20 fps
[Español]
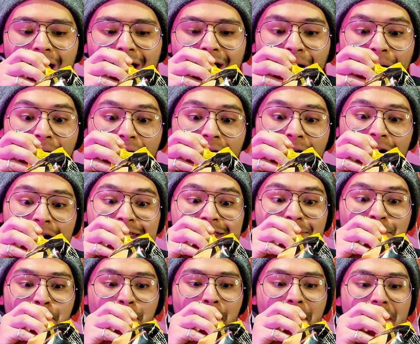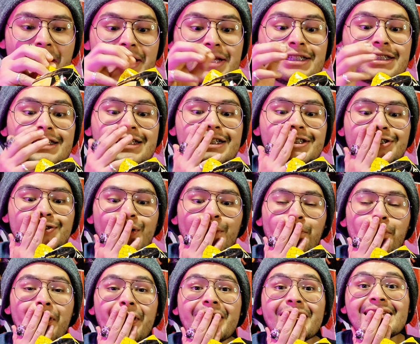¡Ah, Spacers! ¡No
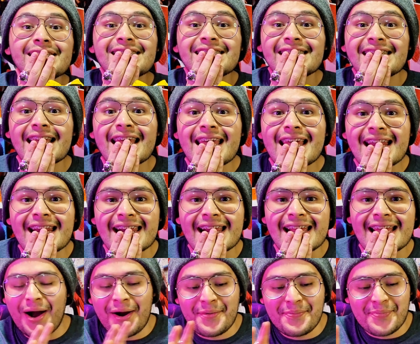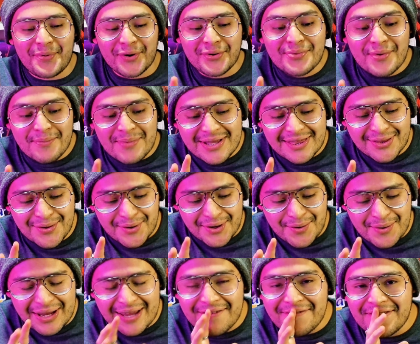puede ser! Oh, por un momento
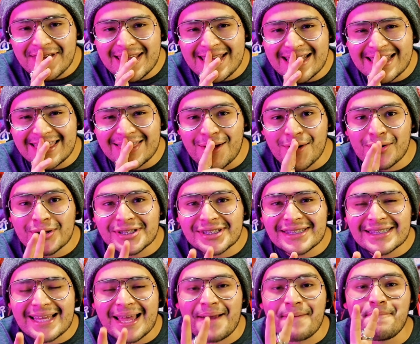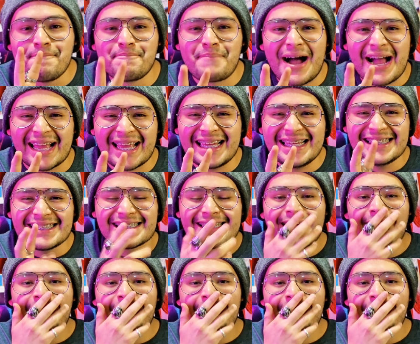creo que vi dos empaques